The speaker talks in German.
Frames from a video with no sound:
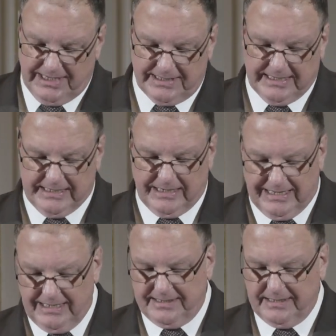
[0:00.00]
als
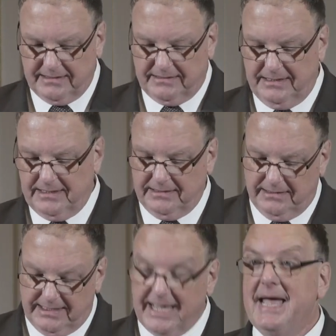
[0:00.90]
Generalsekretärin
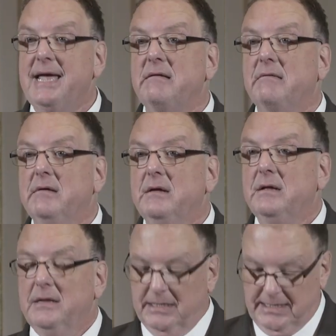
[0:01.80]
sehr eng
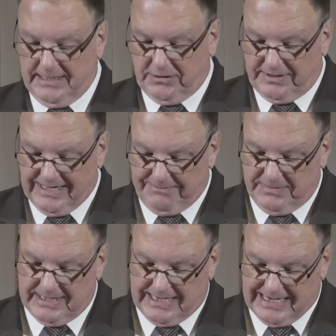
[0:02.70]

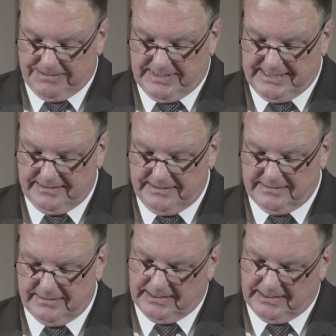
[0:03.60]
zusammengearbeitet.